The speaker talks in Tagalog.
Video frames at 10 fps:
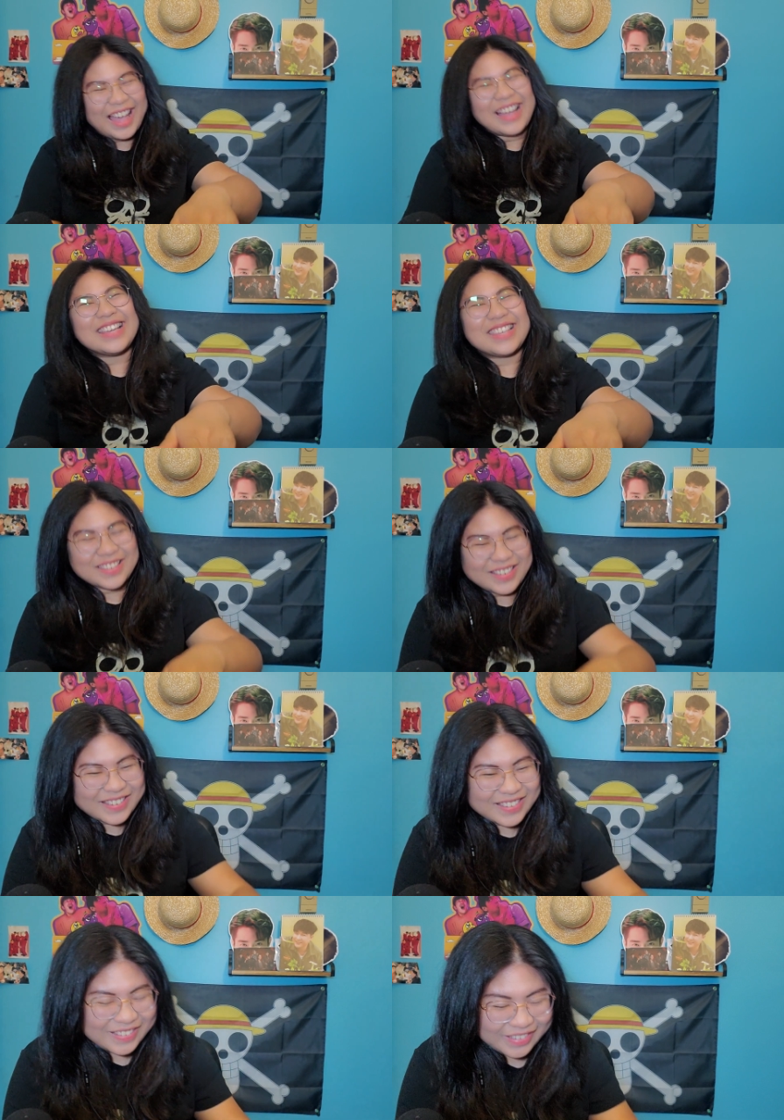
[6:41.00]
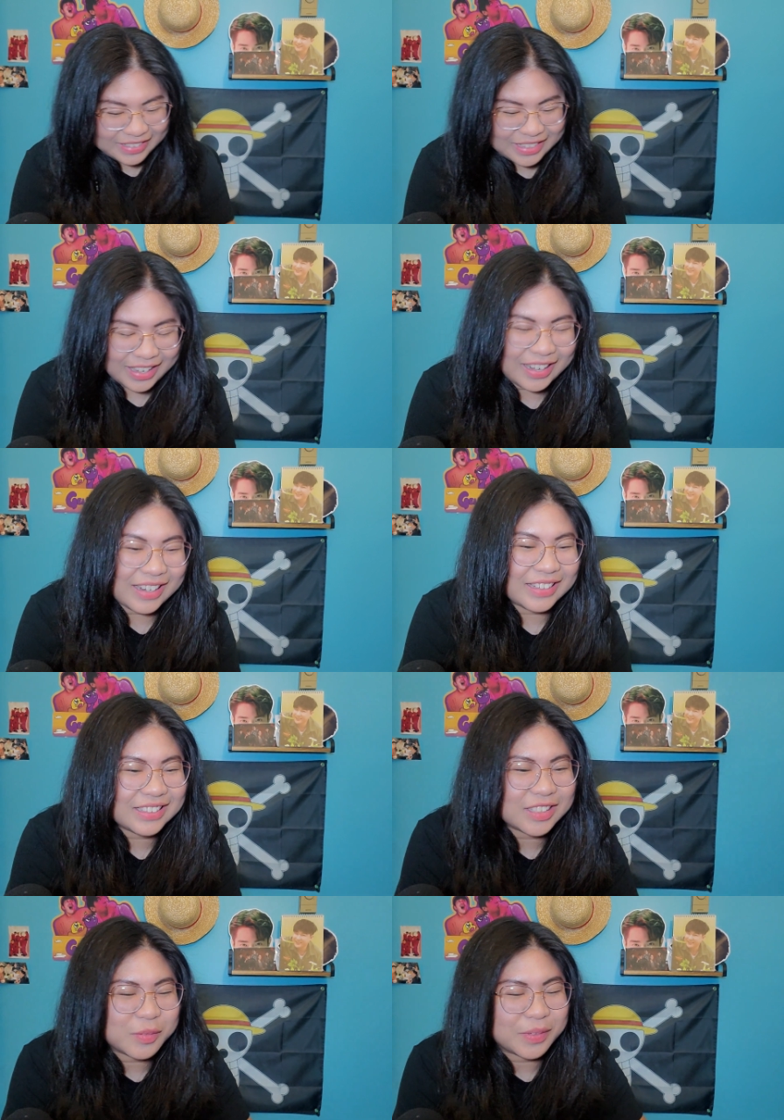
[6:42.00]
Ang cute! Teka lang,
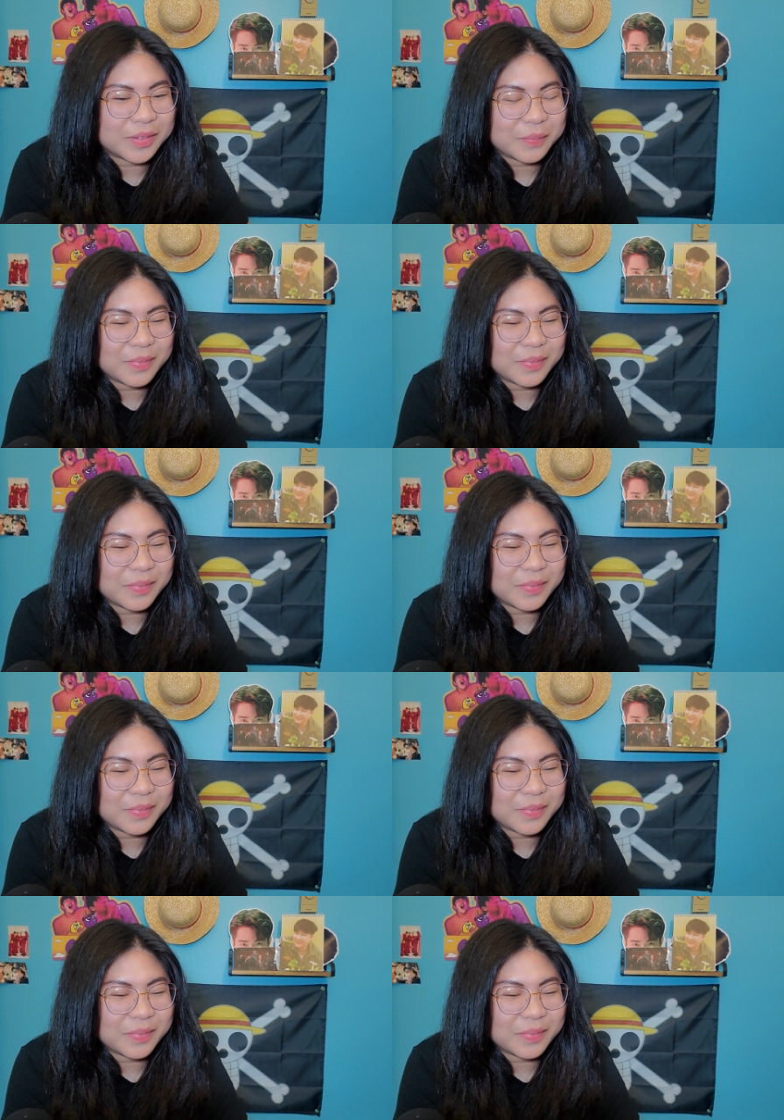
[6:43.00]
isa pa.